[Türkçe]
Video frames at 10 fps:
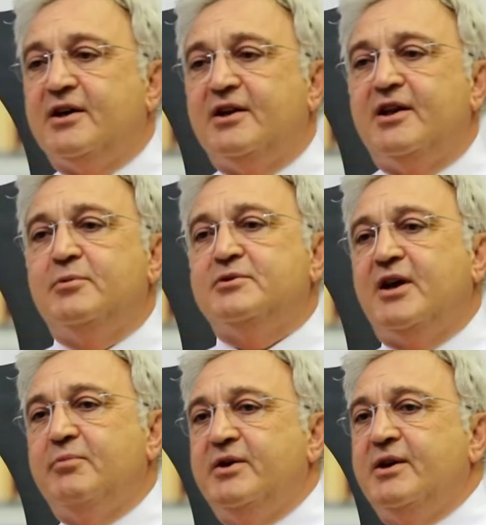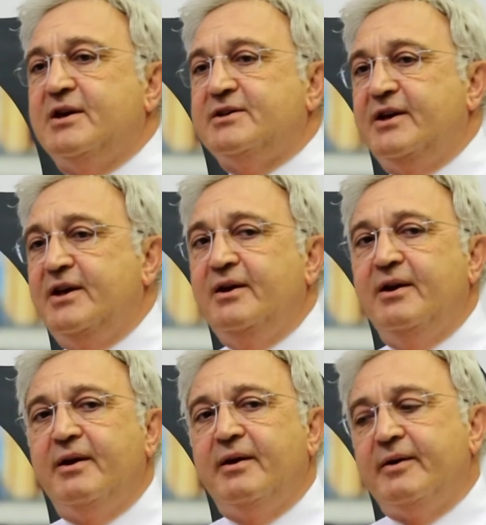atalarımızdan miras değil
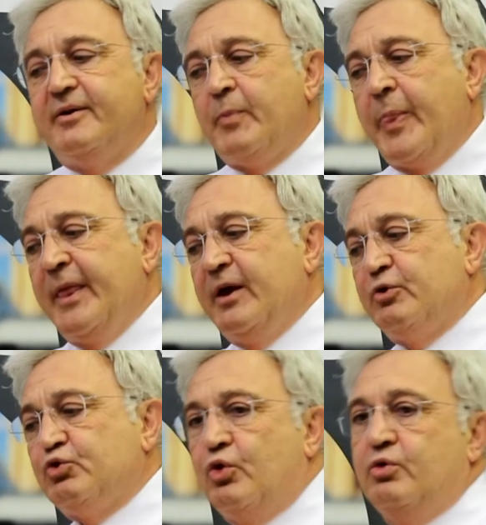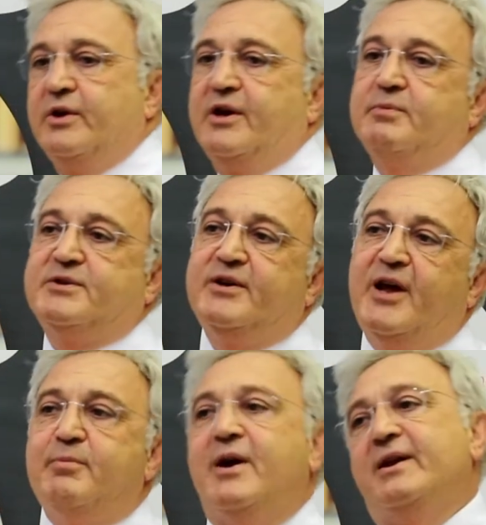torunlarımızın
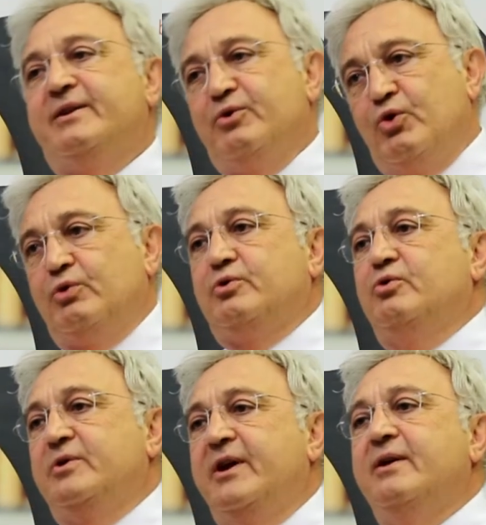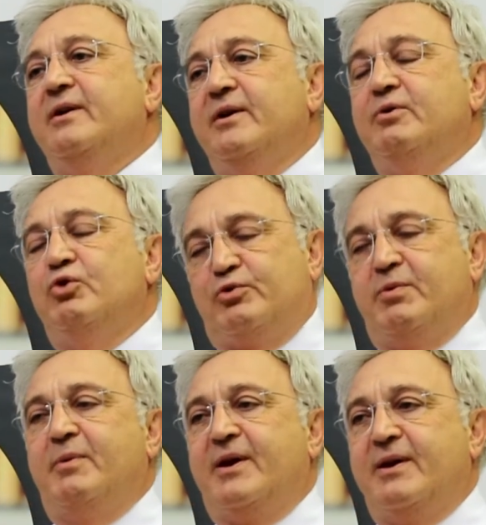emaneti olduğunu da e,
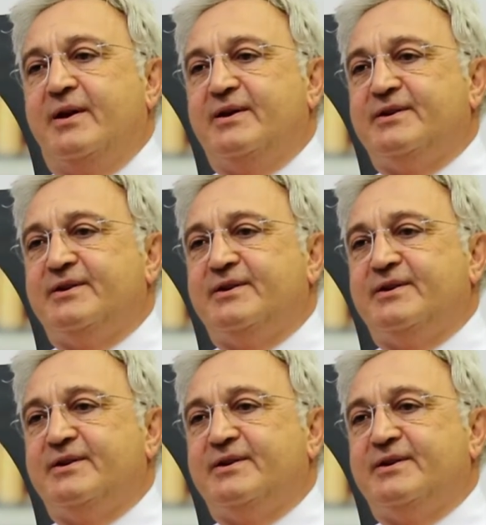unutmamak gerekir.